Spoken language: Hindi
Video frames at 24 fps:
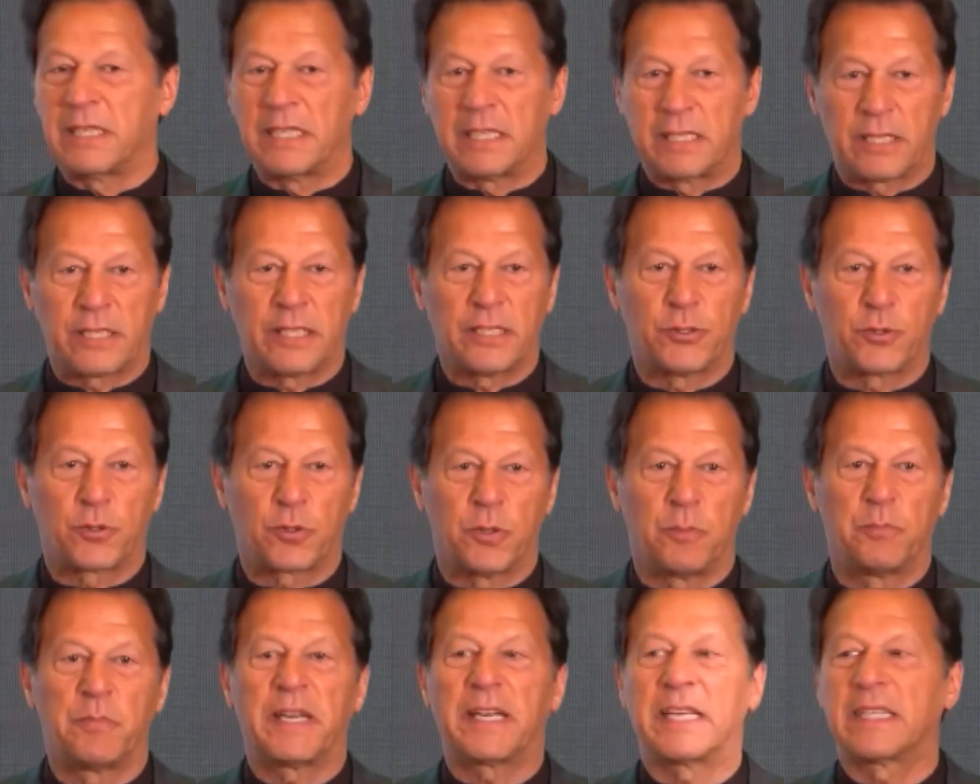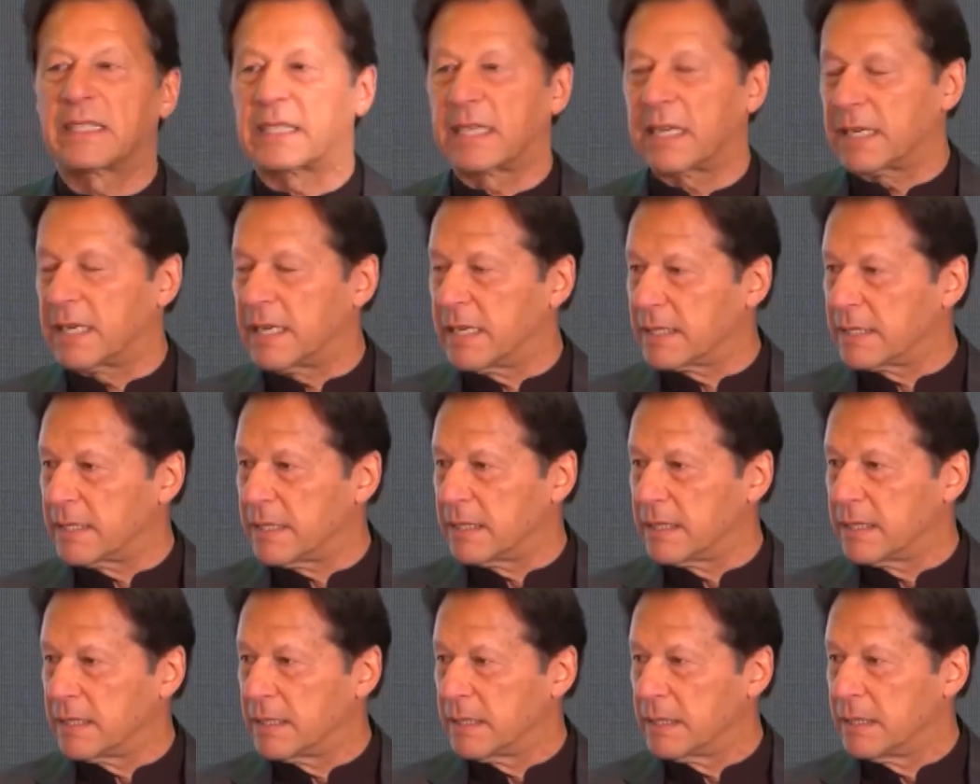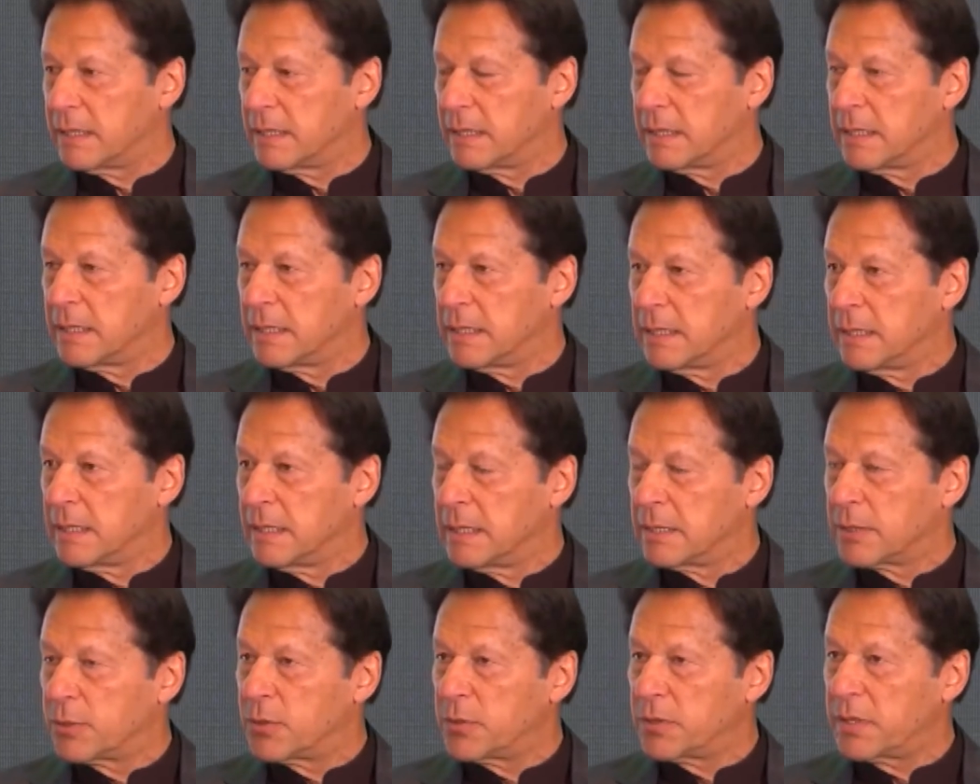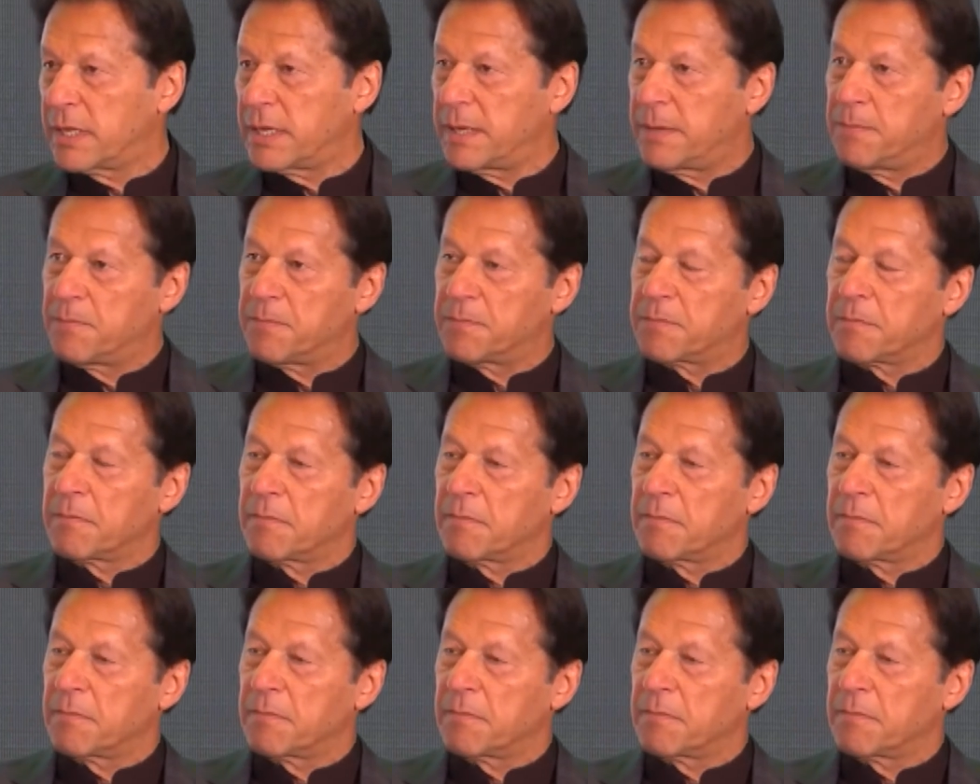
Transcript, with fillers: मिनिस्ट्रीज़ को मेहनत करने की क्योंकि